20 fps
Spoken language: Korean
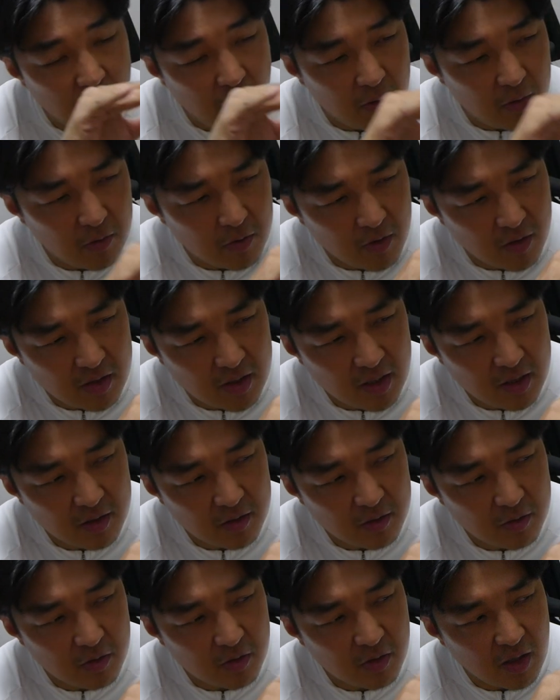국 여자
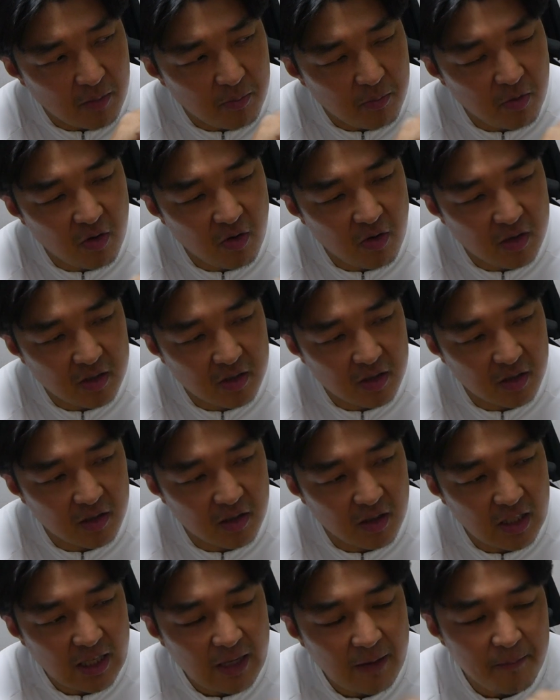선수
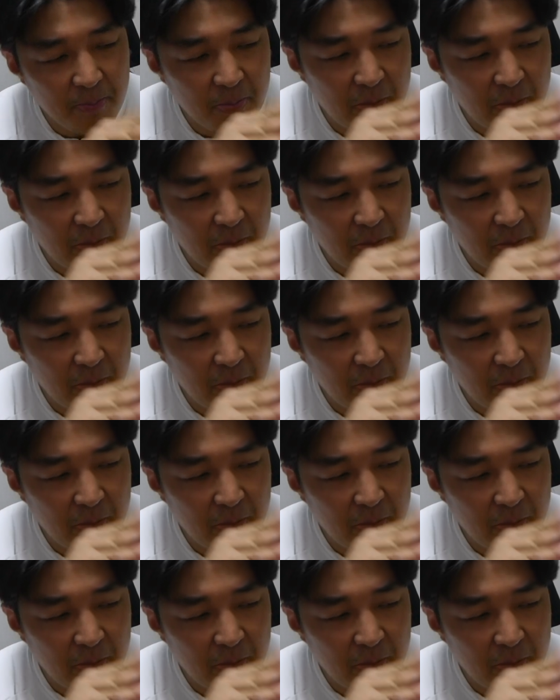인플루언서들이